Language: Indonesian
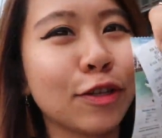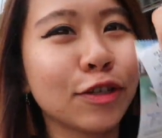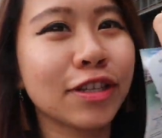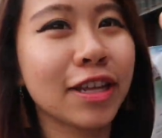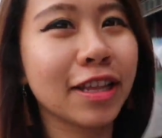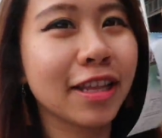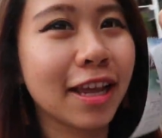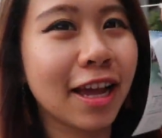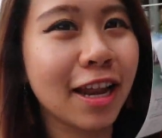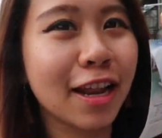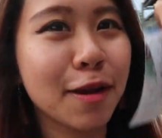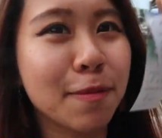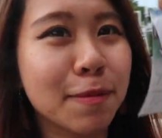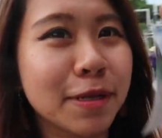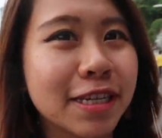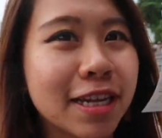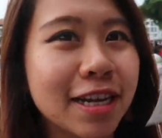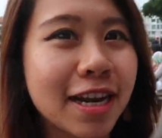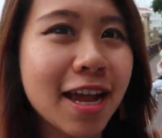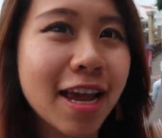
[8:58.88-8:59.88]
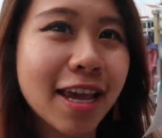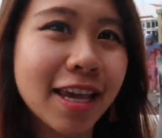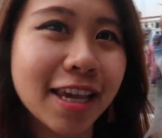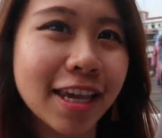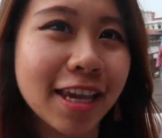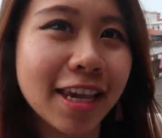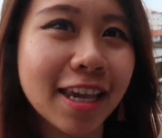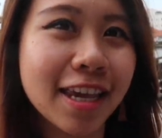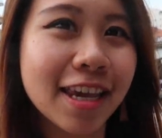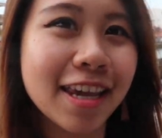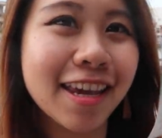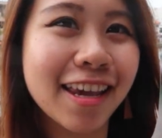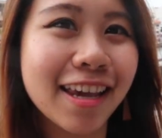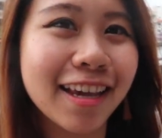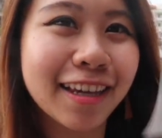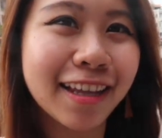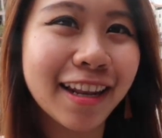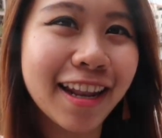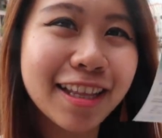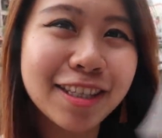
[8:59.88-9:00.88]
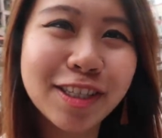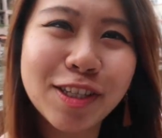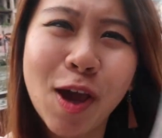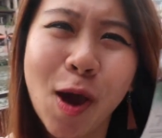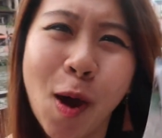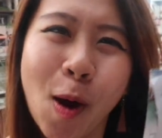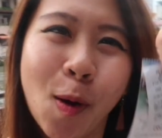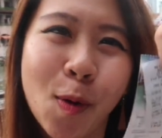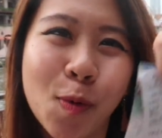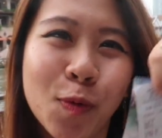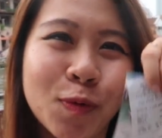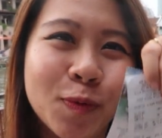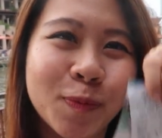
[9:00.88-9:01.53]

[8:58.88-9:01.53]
terus nanti kalian bisa naik. Let's go!